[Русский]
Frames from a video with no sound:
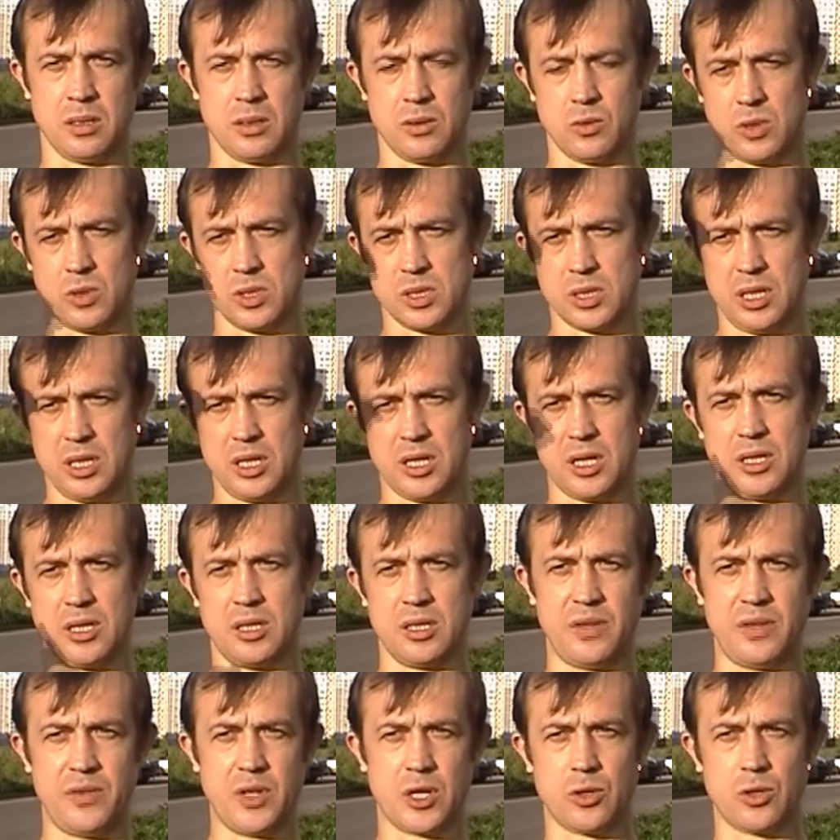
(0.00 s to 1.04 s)
то есть кликаете
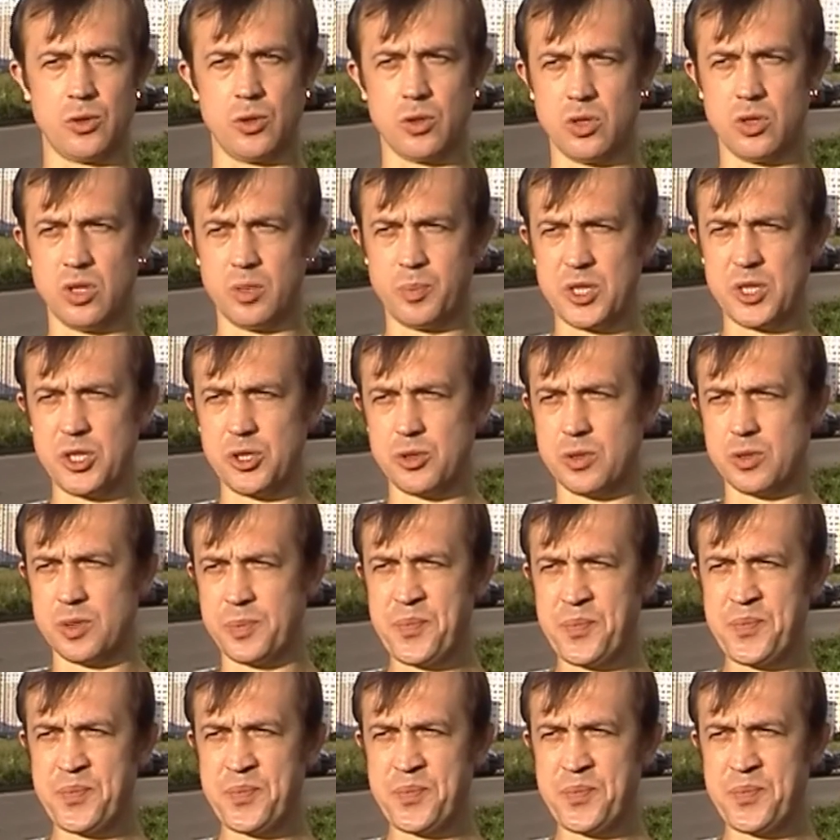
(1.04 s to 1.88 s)
на верхнюю кнопочку